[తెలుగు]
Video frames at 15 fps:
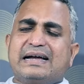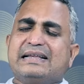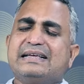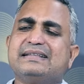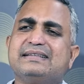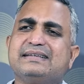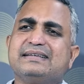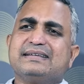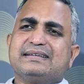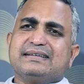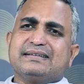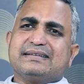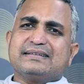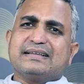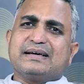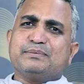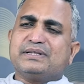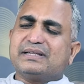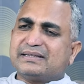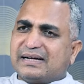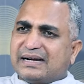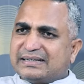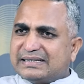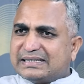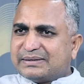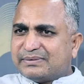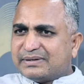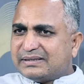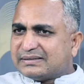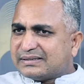అనేది నా మీద దాడి
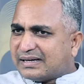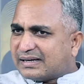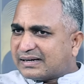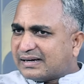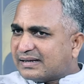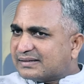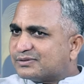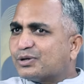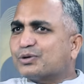చేయడం అనేది చాలా కాలంగా